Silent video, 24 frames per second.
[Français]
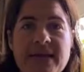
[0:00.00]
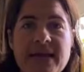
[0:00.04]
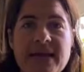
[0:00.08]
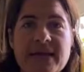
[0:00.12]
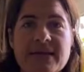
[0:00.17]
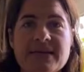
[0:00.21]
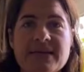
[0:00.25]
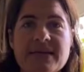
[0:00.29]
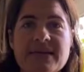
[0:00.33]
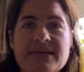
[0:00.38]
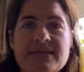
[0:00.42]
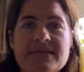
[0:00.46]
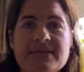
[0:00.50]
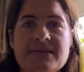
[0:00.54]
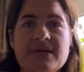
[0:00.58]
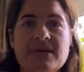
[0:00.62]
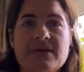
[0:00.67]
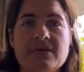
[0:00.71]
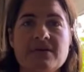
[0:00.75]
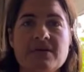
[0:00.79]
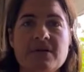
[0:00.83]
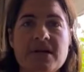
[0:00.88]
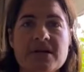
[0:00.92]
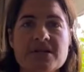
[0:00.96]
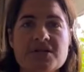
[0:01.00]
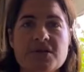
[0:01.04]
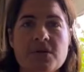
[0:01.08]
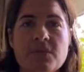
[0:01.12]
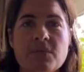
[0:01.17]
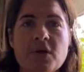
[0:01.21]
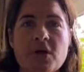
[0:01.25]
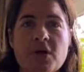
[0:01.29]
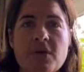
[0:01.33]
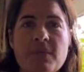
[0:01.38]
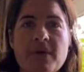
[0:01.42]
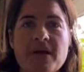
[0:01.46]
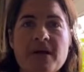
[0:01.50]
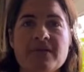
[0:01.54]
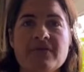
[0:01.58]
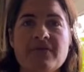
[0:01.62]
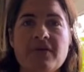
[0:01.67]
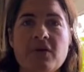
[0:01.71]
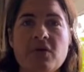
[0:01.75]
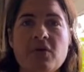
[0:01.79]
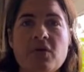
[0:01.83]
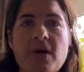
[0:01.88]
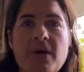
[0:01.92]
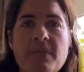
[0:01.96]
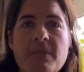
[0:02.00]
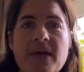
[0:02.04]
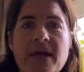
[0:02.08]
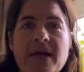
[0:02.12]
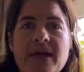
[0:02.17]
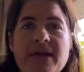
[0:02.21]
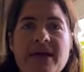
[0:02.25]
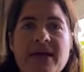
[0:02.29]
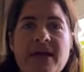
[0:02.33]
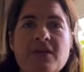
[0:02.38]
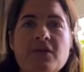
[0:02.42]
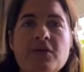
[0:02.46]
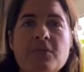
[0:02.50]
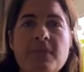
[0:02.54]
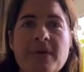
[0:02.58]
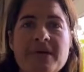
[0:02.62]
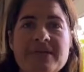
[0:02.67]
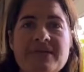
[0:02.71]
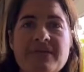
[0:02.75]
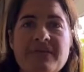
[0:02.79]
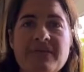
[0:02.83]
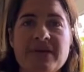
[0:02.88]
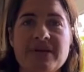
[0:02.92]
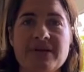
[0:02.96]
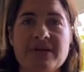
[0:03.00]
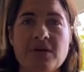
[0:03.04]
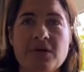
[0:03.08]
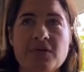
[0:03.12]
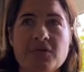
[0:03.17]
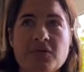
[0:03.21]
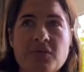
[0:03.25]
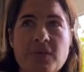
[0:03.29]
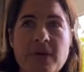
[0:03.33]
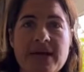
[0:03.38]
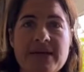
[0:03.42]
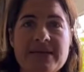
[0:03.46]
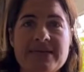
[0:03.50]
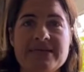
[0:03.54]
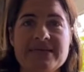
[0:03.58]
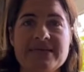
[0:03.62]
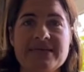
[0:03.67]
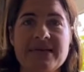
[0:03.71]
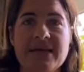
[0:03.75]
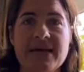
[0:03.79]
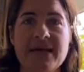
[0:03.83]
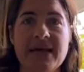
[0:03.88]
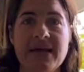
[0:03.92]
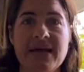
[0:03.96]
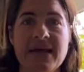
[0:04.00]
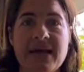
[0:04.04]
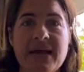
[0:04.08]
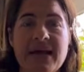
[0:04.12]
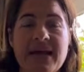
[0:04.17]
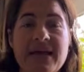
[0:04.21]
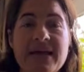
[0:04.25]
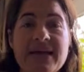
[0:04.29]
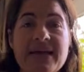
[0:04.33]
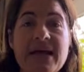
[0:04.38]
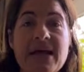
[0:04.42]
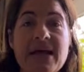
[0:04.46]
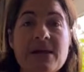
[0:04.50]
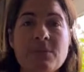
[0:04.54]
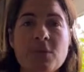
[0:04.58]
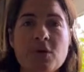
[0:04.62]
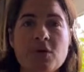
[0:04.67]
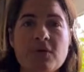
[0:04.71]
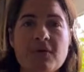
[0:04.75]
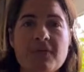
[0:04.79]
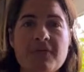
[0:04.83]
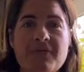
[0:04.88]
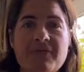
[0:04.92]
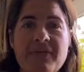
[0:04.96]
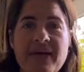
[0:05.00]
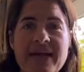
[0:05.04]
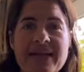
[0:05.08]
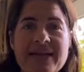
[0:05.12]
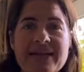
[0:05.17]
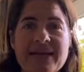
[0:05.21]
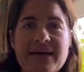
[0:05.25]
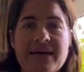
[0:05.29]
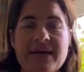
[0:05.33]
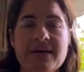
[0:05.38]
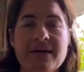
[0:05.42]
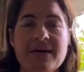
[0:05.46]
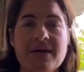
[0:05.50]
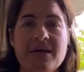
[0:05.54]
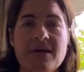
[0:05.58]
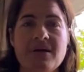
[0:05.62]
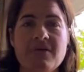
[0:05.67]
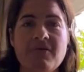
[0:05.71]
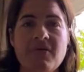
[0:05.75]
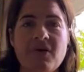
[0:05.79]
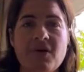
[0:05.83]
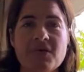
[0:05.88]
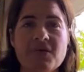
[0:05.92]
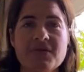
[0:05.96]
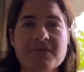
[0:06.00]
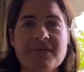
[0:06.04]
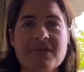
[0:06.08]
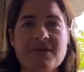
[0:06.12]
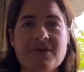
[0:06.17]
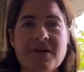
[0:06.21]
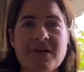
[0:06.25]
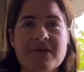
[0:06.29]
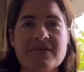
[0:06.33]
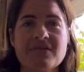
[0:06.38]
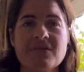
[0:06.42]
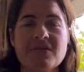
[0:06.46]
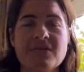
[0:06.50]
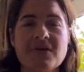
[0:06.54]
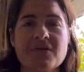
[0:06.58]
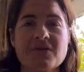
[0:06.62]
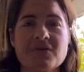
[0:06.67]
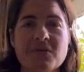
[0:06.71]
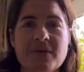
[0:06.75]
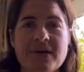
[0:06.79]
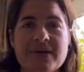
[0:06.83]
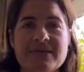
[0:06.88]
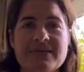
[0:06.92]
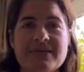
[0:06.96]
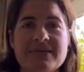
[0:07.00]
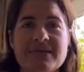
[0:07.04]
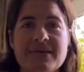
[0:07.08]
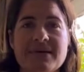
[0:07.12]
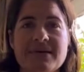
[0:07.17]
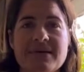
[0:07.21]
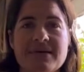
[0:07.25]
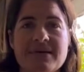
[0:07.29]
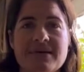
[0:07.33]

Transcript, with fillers: directrice de la Chambre de commerce franco-américaine du Pacifique Nord-Ouest et également de FEN, France Éducation Nord-Ouest.